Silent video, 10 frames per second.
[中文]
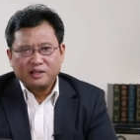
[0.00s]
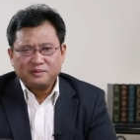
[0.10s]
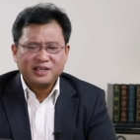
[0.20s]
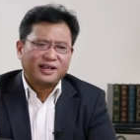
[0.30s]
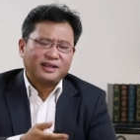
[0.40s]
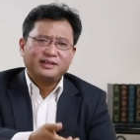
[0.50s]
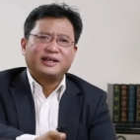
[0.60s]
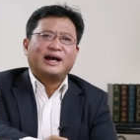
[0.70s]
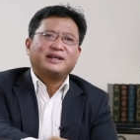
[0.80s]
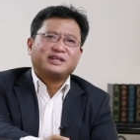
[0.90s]
你你
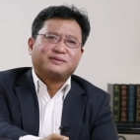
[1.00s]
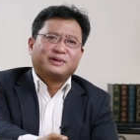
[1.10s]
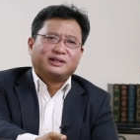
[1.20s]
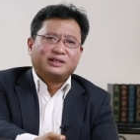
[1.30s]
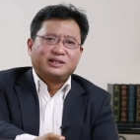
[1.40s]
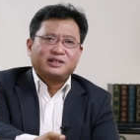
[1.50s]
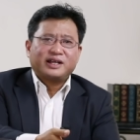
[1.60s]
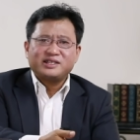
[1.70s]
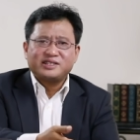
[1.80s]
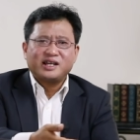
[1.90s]
看你们这
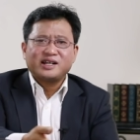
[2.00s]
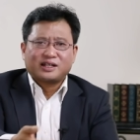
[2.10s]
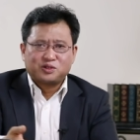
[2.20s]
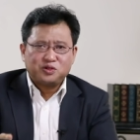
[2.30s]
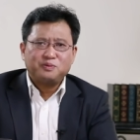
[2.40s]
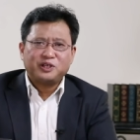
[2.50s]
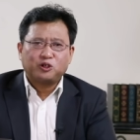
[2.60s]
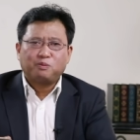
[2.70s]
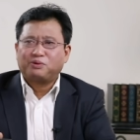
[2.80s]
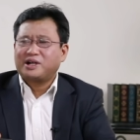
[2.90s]
连香港居民
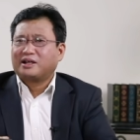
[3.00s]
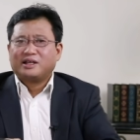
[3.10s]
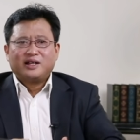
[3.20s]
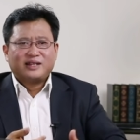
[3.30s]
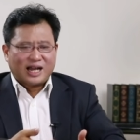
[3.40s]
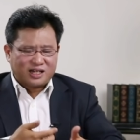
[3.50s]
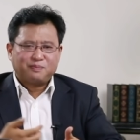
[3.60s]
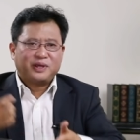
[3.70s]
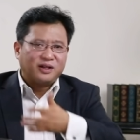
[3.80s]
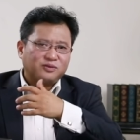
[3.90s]
都不让拿着
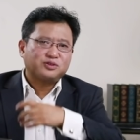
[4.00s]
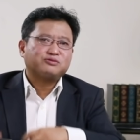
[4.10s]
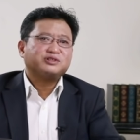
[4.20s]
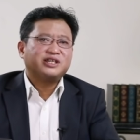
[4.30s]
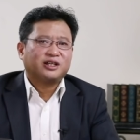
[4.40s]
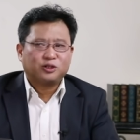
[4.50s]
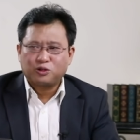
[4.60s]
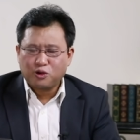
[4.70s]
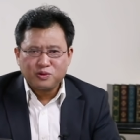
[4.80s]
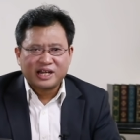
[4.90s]
边 o 出境了，都
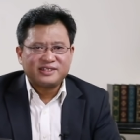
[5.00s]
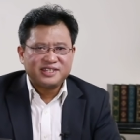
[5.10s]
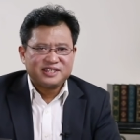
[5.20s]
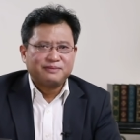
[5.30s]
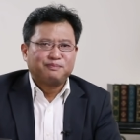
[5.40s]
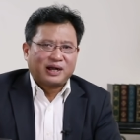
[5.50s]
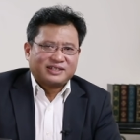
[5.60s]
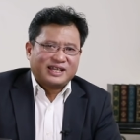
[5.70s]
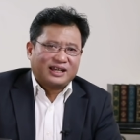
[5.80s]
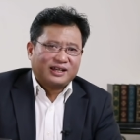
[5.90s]
公然进行
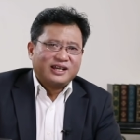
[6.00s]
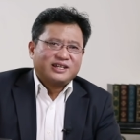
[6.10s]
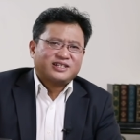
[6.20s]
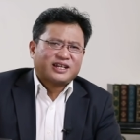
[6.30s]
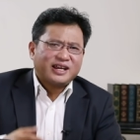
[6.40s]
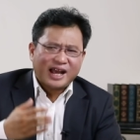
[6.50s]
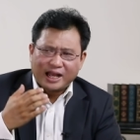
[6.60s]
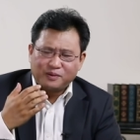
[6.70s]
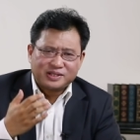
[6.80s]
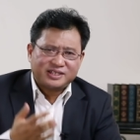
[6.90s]
绑架了，谁
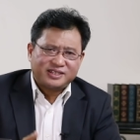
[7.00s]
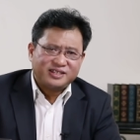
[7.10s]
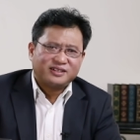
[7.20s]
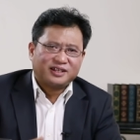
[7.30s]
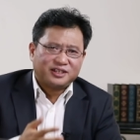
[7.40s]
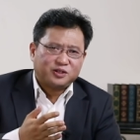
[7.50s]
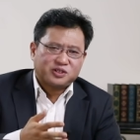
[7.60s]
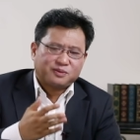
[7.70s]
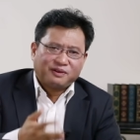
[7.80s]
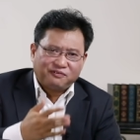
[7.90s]
还会信任你有
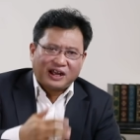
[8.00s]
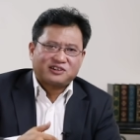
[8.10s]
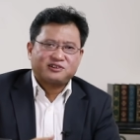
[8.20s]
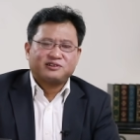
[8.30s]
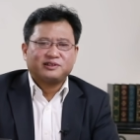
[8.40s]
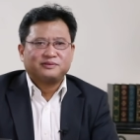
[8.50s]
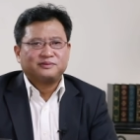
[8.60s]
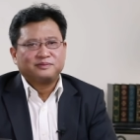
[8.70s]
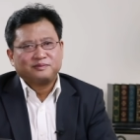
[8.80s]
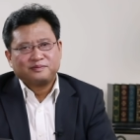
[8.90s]
什么法治
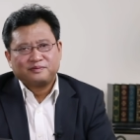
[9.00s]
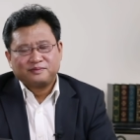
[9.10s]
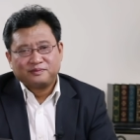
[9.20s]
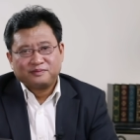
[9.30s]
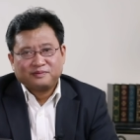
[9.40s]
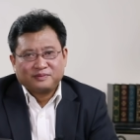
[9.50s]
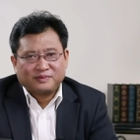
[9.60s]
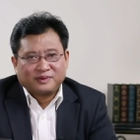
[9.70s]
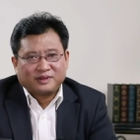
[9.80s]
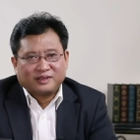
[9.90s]

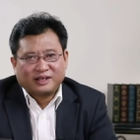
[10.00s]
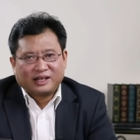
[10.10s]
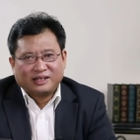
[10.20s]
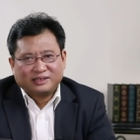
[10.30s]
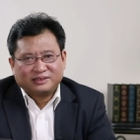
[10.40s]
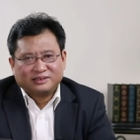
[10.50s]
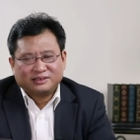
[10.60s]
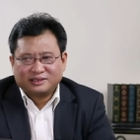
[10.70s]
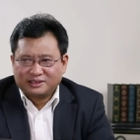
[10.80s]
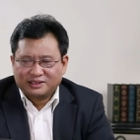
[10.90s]
呢？啊？
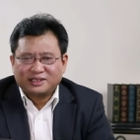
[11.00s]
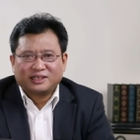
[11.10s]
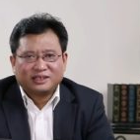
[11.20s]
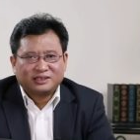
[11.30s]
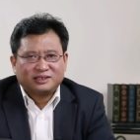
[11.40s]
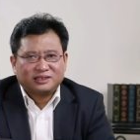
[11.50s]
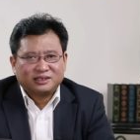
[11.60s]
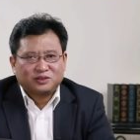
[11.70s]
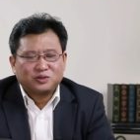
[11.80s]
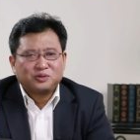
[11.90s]
呃，说这个其
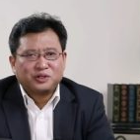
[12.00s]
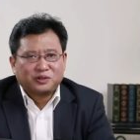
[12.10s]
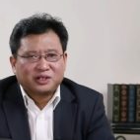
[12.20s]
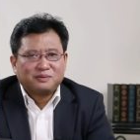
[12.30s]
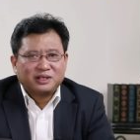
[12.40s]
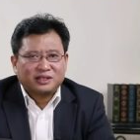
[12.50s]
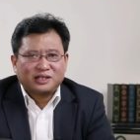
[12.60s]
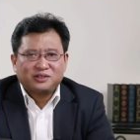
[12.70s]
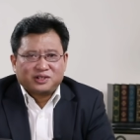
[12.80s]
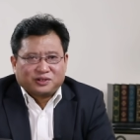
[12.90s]
实中共有什么呢？
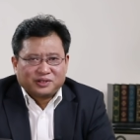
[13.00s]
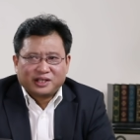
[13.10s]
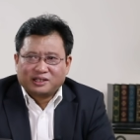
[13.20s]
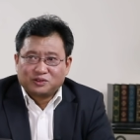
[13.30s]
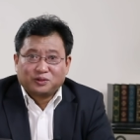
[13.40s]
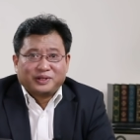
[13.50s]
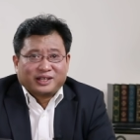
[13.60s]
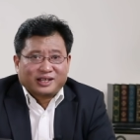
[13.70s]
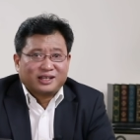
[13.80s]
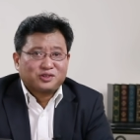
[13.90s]
他就是有那个所谓
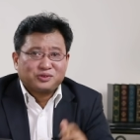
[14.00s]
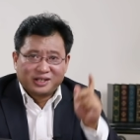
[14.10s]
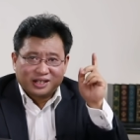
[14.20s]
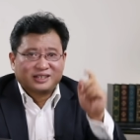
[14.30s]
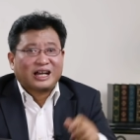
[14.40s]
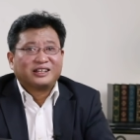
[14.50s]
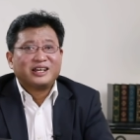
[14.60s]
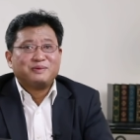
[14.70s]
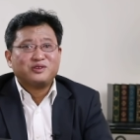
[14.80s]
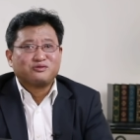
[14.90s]
的刚才说的那个党
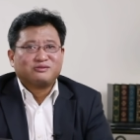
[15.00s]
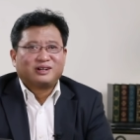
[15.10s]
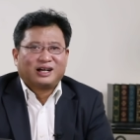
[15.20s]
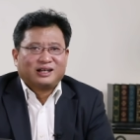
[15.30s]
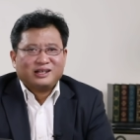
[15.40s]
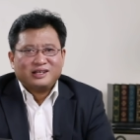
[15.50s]
内民主啊，